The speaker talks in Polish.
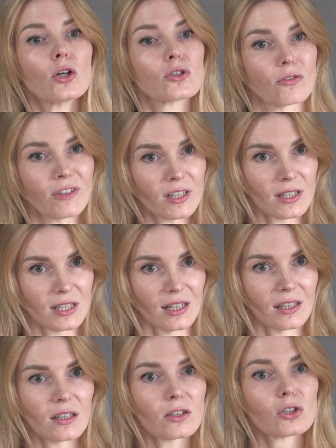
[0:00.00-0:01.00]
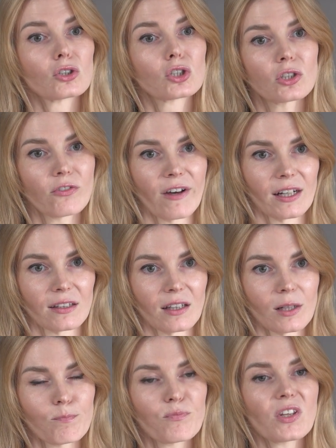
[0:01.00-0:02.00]
Co więcej, 3
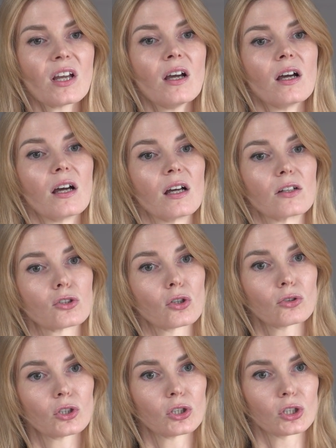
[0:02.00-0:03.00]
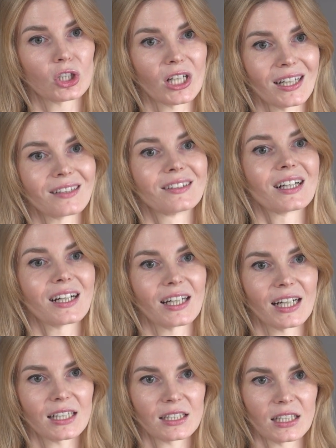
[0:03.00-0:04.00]
czwarte e, sądzi, że
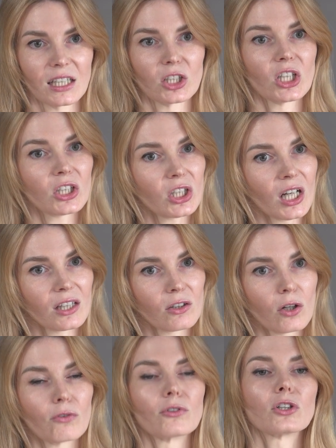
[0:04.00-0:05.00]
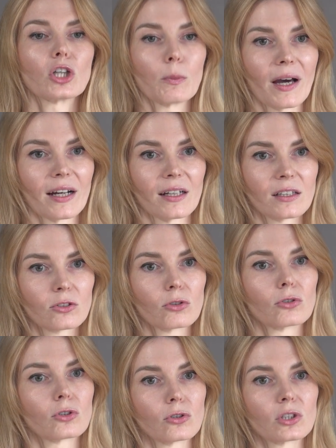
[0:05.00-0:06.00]
deklaracje sieci handlowych i marek
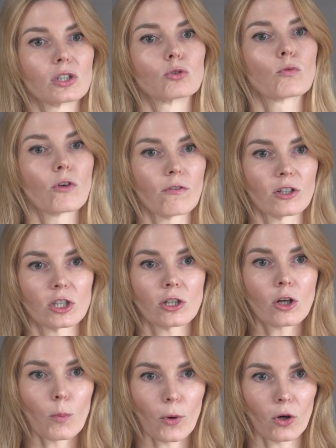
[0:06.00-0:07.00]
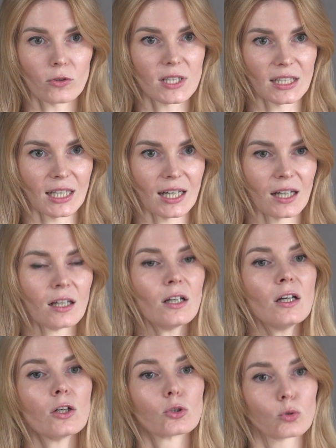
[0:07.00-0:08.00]
dotyczące zrównoważonego pochodzenia
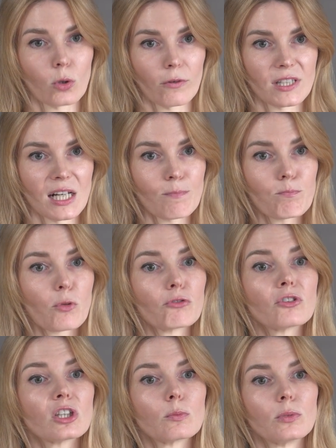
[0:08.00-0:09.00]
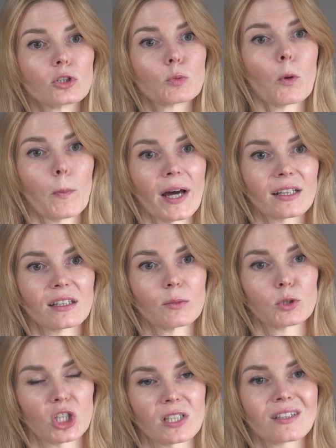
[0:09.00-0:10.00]
surowca powinny być poparte
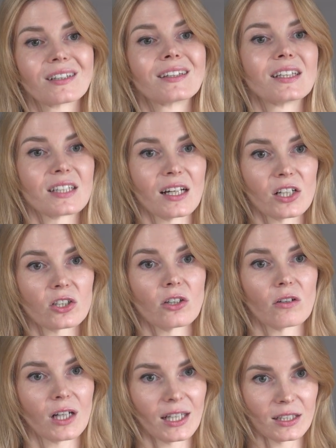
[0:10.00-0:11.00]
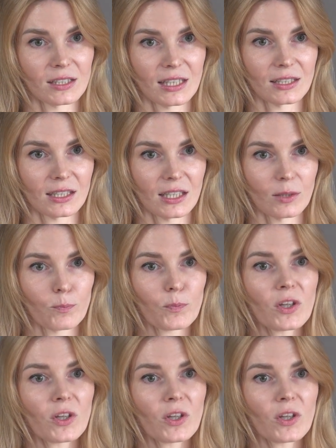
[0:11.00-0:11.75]
przez niezależne organizacje.